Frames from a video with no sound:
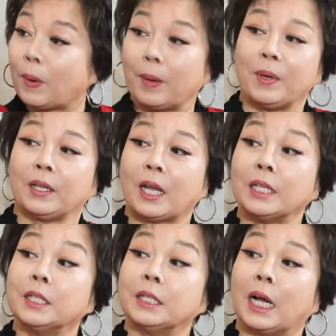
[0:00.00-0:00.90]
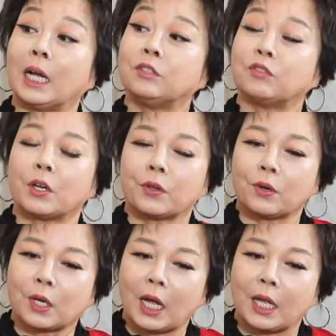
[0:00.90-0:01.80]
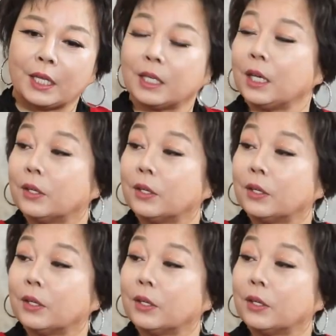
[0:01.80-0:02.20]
밤에 다니는 야간 중학교를 가야 되냐